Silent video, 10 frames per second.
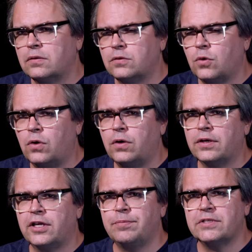
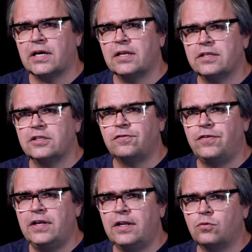Noch gibt es allerdings
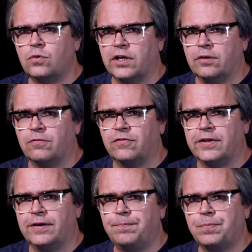viele
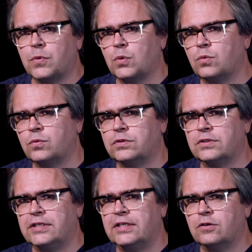Ungeimpfte
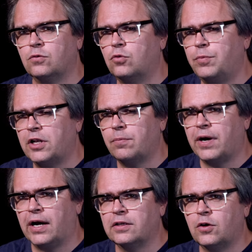und die
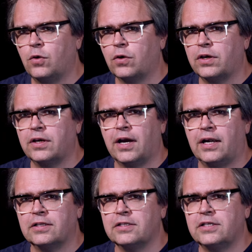unmittelbar Angehörigen
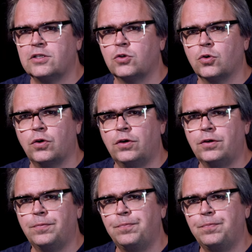halten sich zurück,